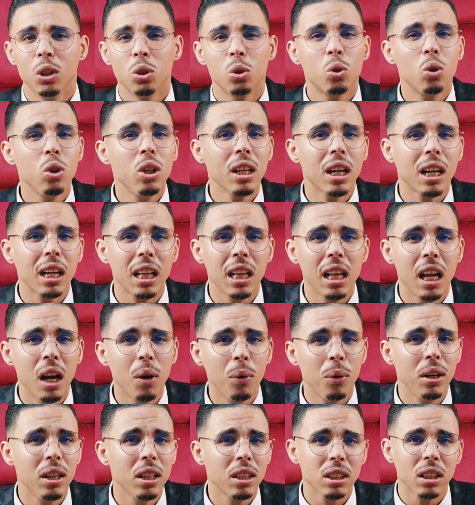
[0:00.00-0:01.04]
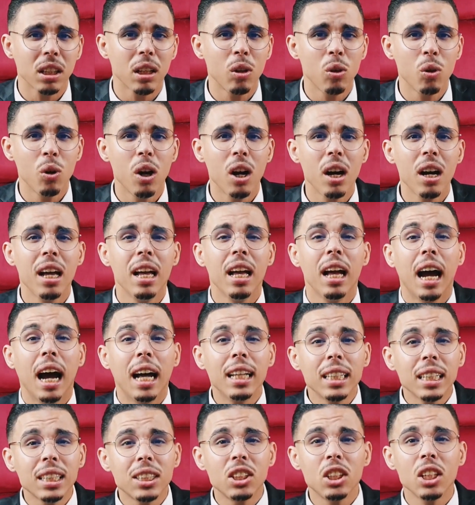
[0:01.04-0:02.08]
شكون اللي قتلها وعلاش قتلوها
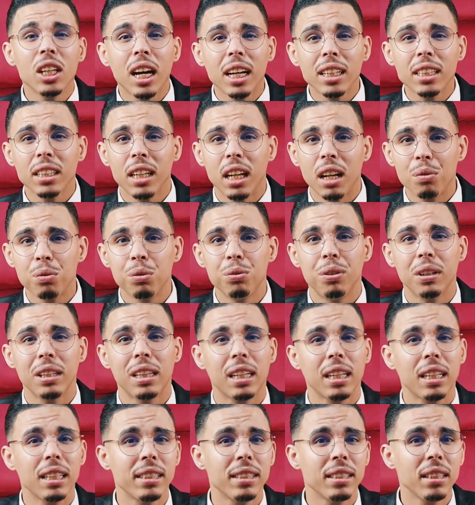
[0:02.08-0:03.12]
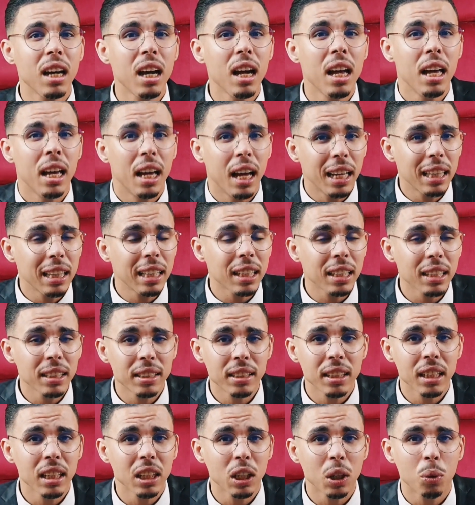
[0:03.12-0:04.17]
هذاك الشيء اللي غادي نعرفوا في هذه القصه هذه
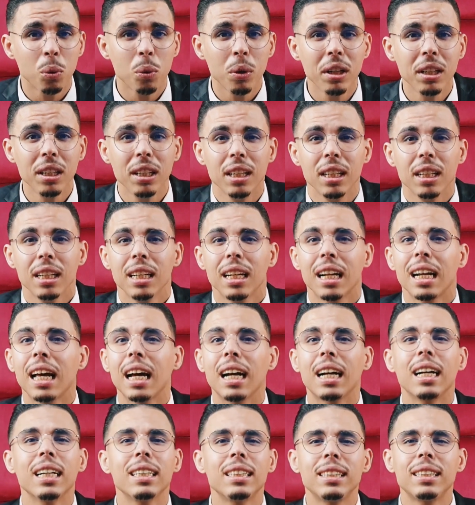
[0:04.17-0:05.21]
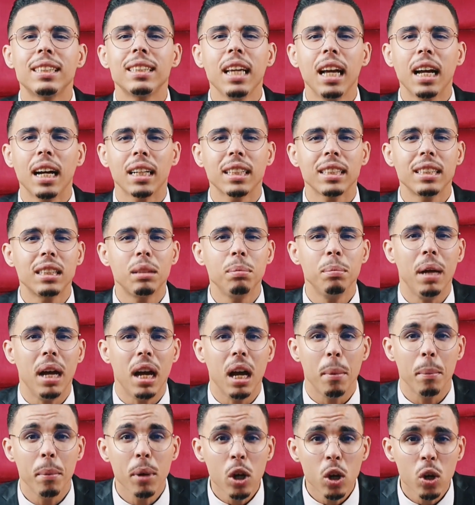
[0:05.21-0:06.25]
القصه الاخوان راه كتستحق
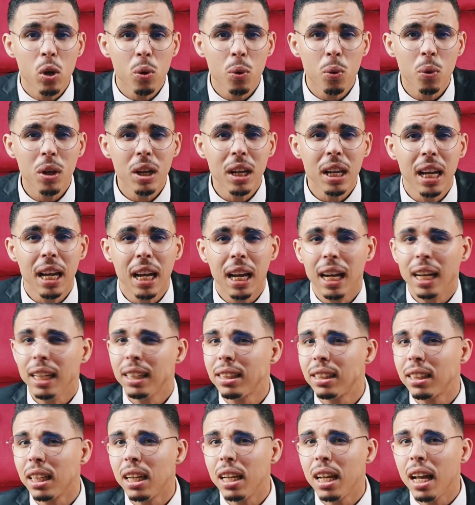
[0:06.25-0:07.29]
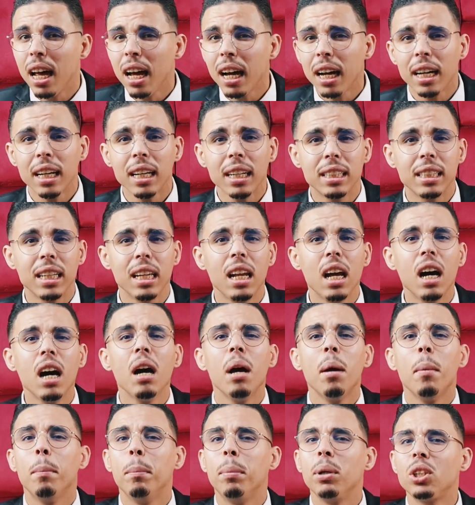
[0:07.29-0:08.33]
تسمعها من الاول حتى الاخر
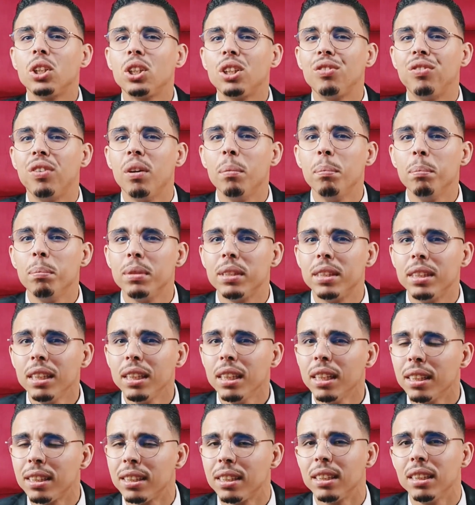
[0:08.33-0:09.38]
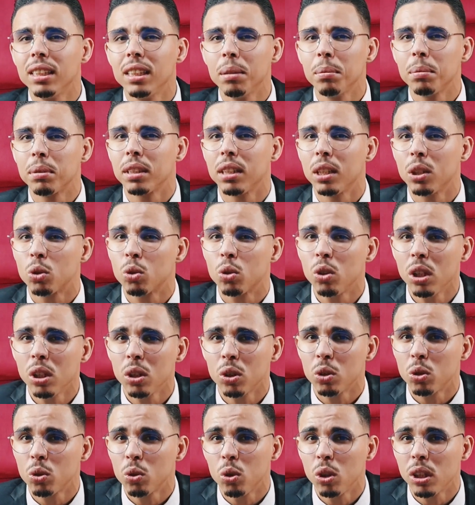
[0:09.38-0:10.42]
ديالها باش تفهم مزيان هاد السيده مسكينه
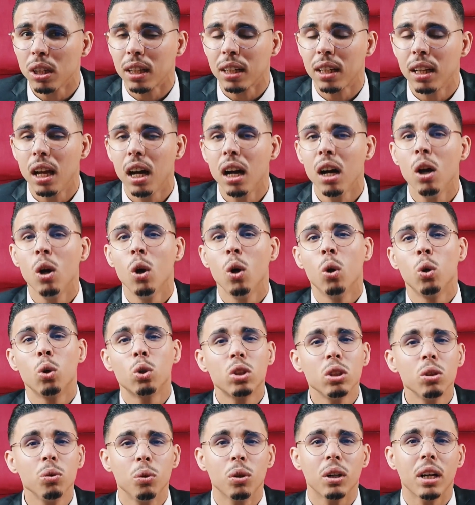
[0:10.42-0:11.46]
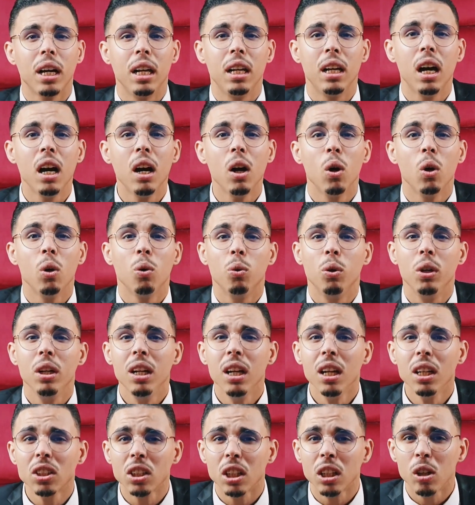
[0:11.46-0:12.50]
شكون شكون اللي قتلها وشنو وقع لها
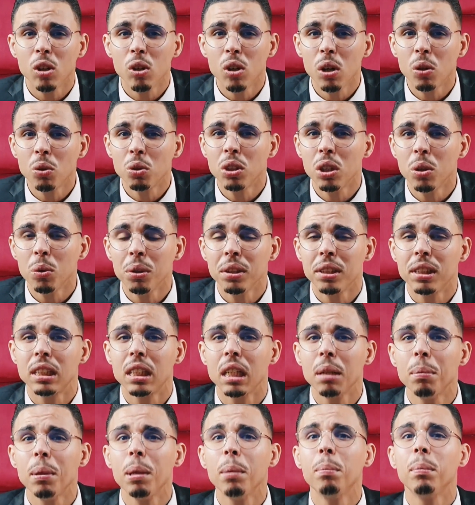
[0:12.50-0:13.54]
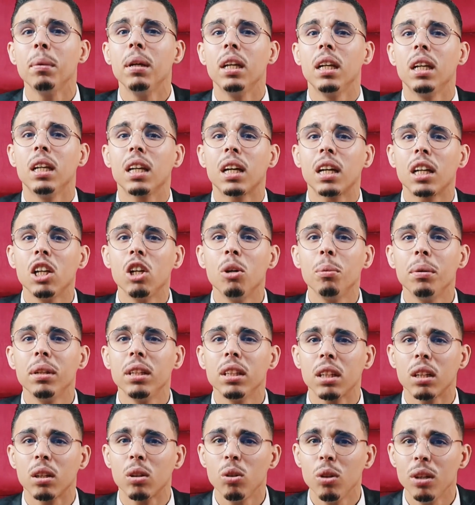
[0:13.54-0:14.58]
وعلاش قتلوها وشنو هو السبب اللي خلاهم
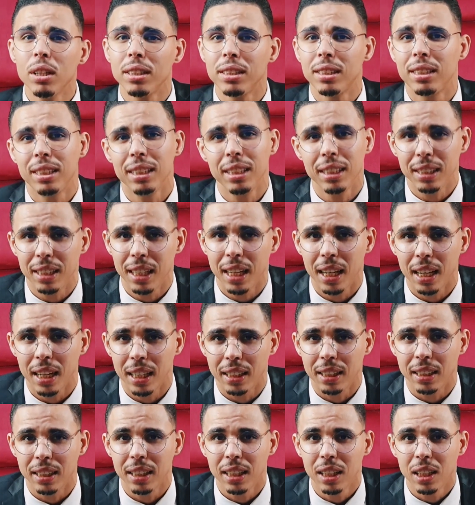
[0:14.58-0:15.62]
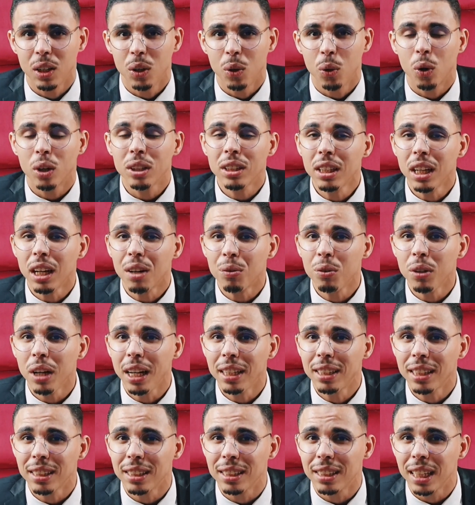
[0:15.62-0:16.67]
ان يقتلوا هاد السيده هادي وغادي نعرفوا
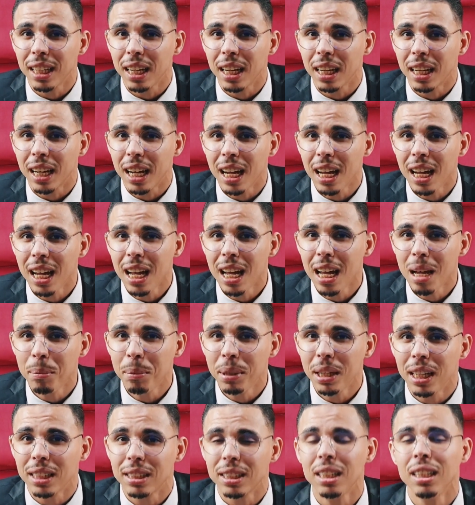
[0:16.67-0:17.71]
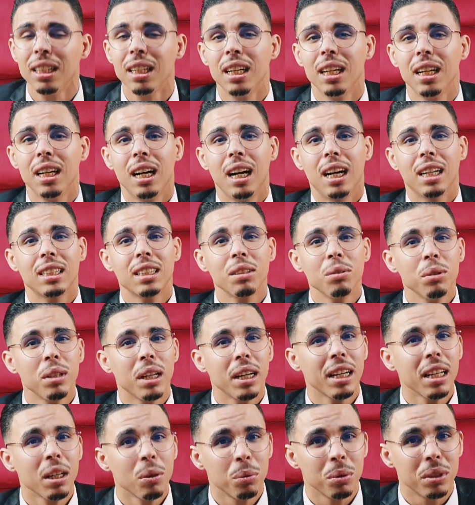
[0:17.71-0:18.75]
الاحداث ديالها كامله
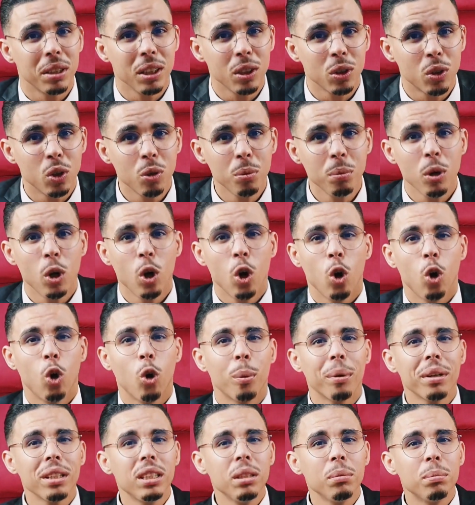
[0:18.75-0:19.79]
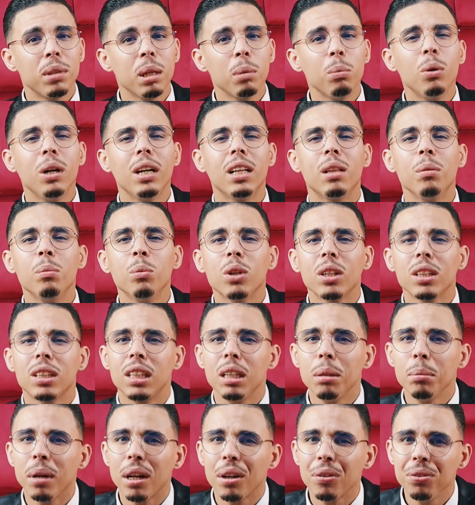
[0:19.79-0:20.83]
عطيونا غير ودنيكم وبغيت نبدا بواحد
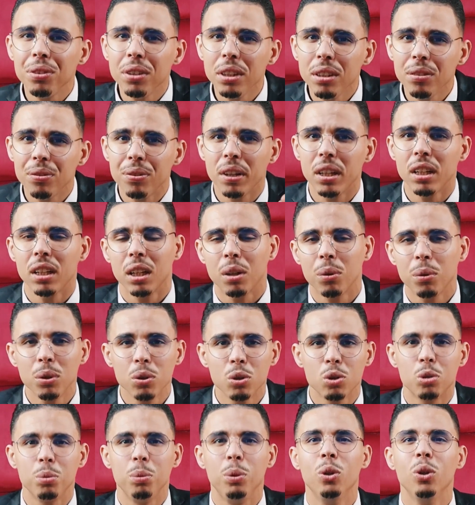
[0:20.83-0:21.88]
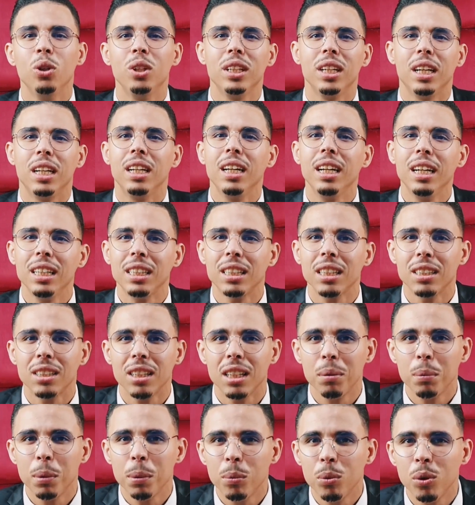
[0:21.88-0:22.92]
المقدمه خفيفه الاخوان اسمحوا لي عليها حيت
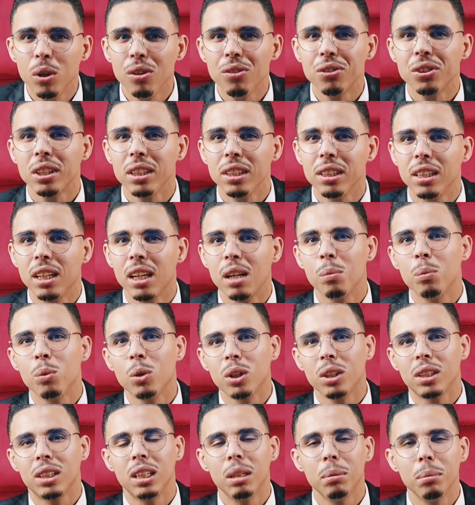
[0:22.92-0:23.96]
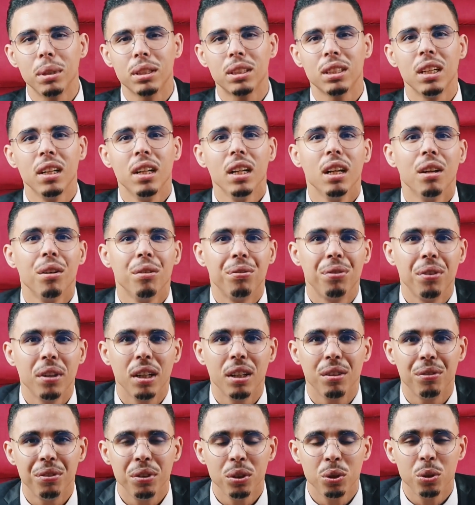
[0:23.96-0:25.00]
انا ما مولفش كندير المقدمات
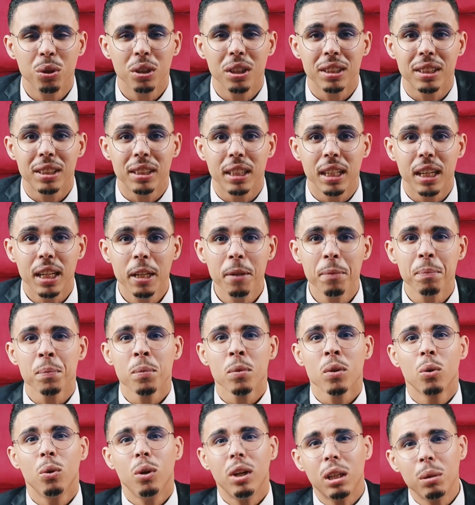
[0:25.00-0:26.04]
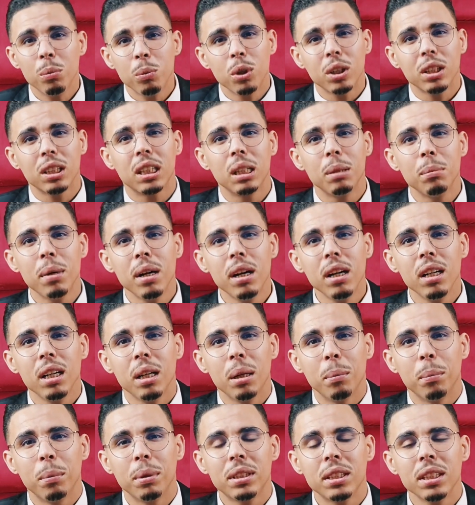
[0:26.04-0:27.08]
في الفيديوهات ديالي واحد المقدمه
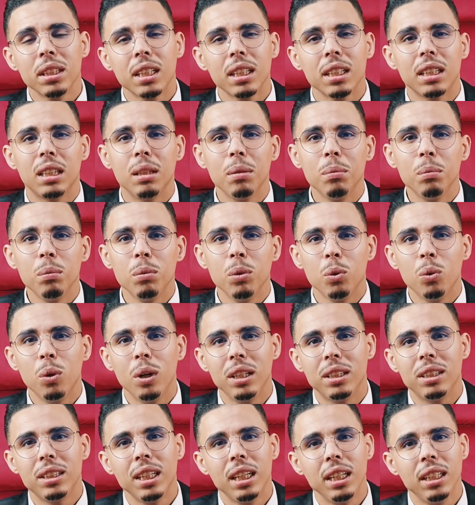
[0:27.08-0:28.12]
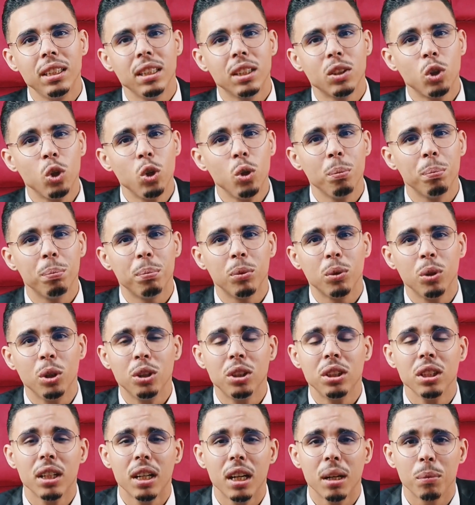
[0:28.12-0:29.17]
بغيت نقدم واحد تحيه حب
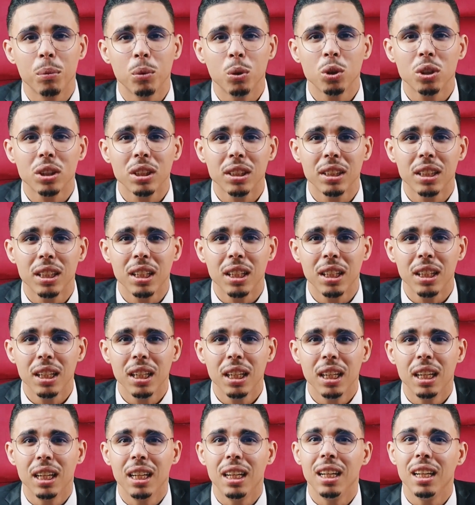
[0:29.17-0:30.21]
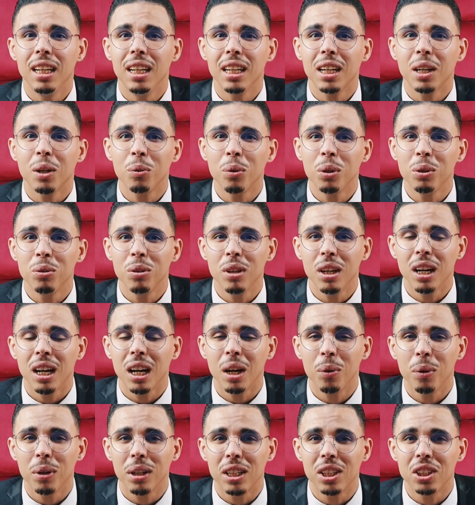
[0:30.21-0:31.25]
واحترام وتقدير للاخوان
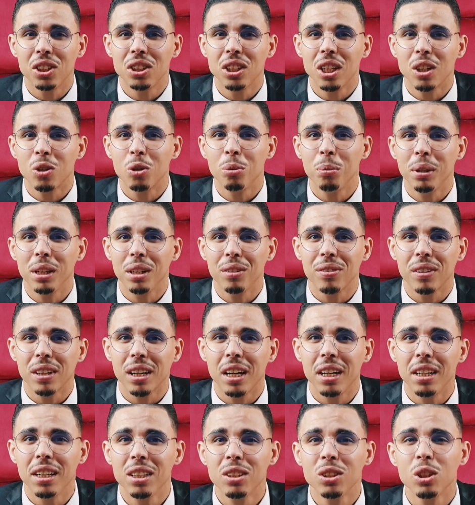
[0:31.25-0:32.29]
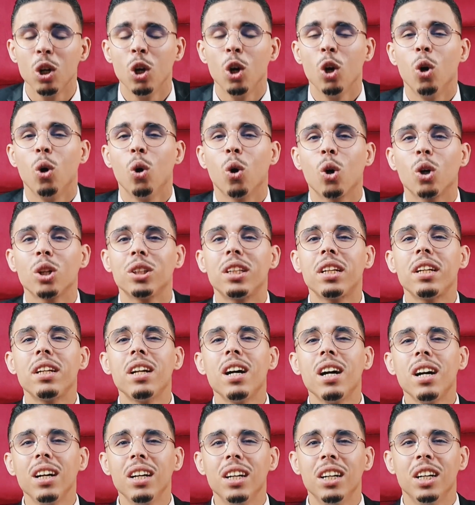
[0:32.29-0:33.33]
والاخوات اللي شاركوا معنا في القناه
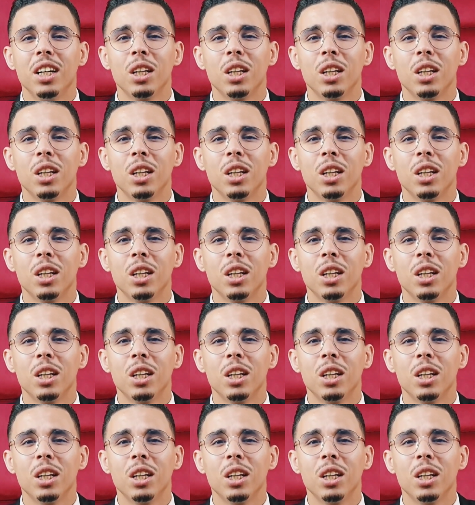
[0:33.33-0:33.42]
وقدرنا